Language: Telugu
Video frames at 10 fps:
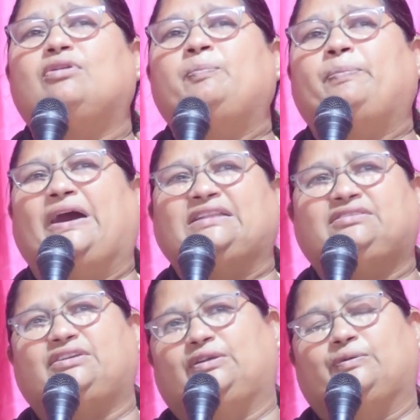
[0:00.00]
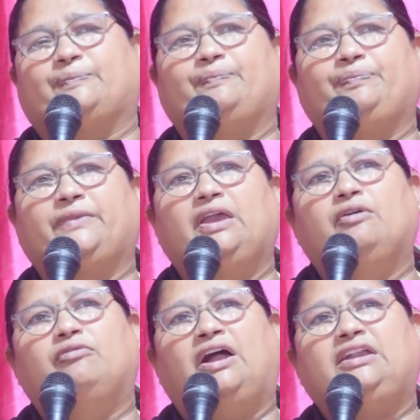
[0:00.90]
కూడా పాత్రలు
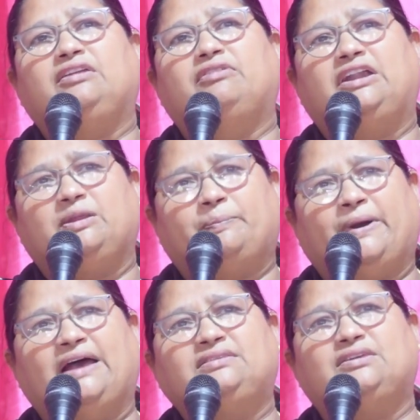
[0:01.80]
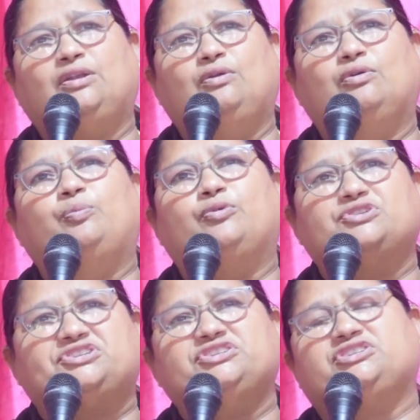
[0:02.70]
వాటి వాటి పాత్రల్లో
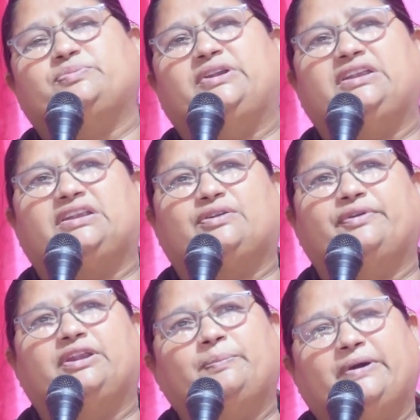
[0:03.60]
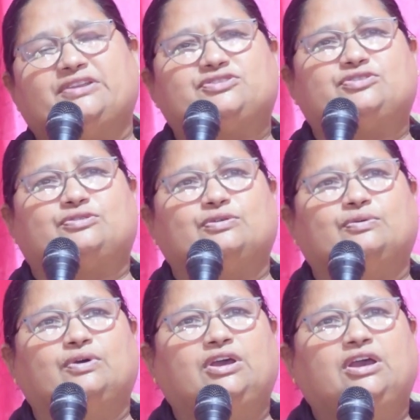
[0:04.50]
పోషించబడేటటువంటి పరిస్థితులు
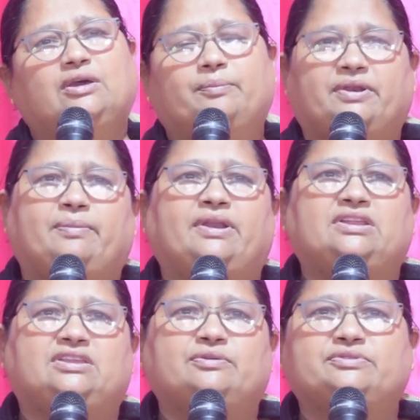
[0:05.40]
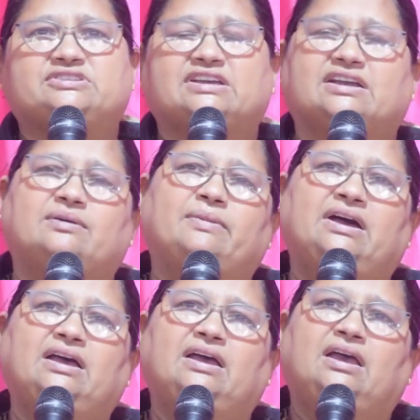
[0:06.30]
ప్రియమైన దేవుని సంఘమా
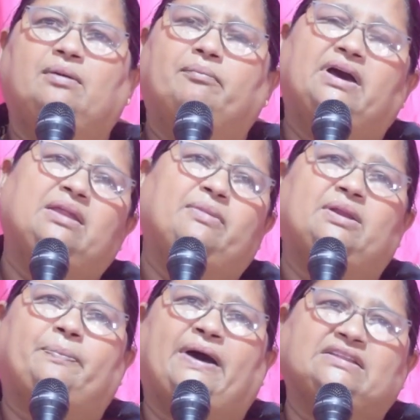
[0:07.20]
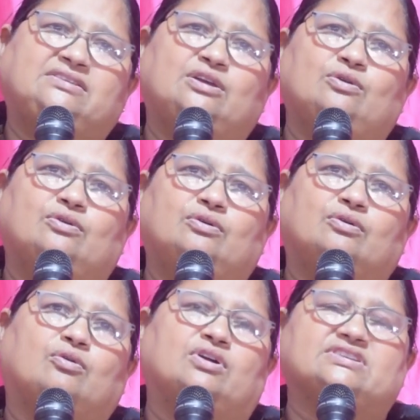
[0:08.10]
మన మన పాత్రలో
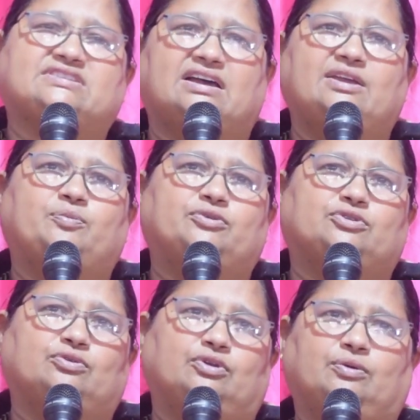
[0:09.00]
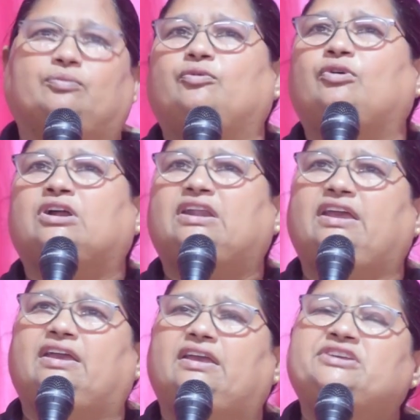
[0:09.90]
కొనసాగిపోతూ ఉన్నాం ఒకటే
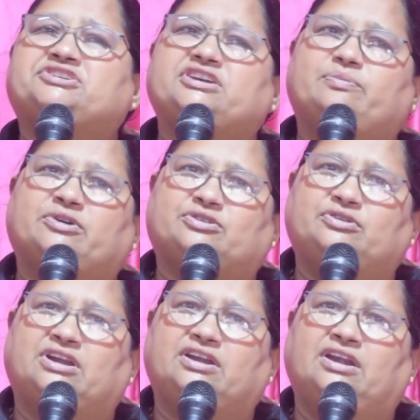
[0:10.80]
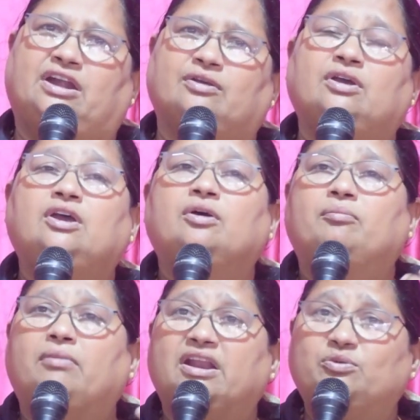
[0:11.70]
ఏషియా భక్తుడు అంటున్నాడు
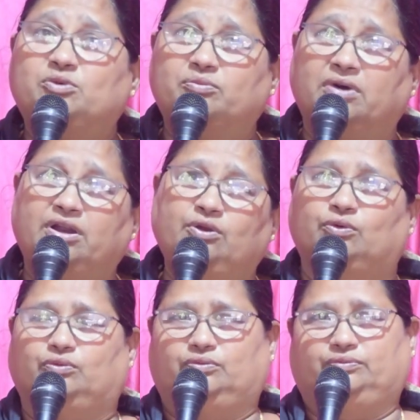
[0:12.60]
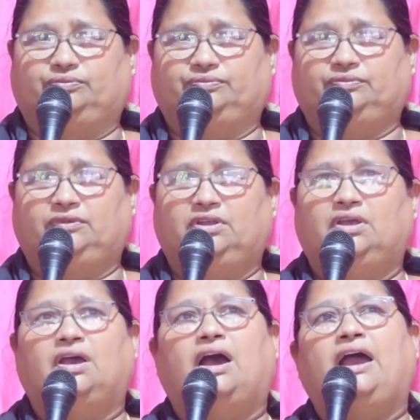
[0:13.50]
మనము మన్ను
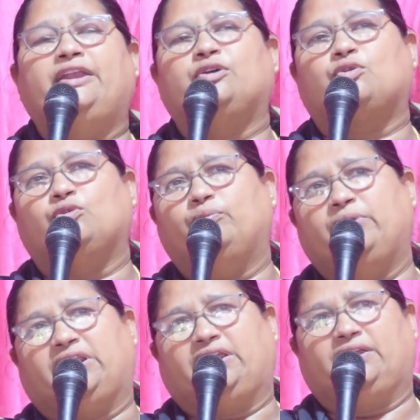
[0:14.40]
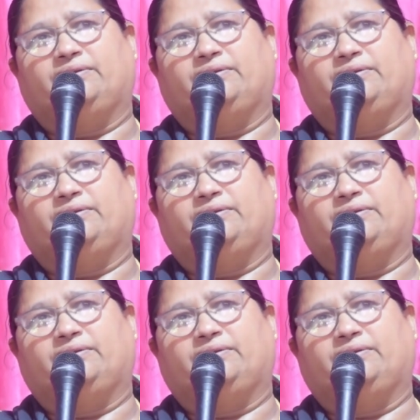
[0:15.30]
ఆయన కుమ్మరి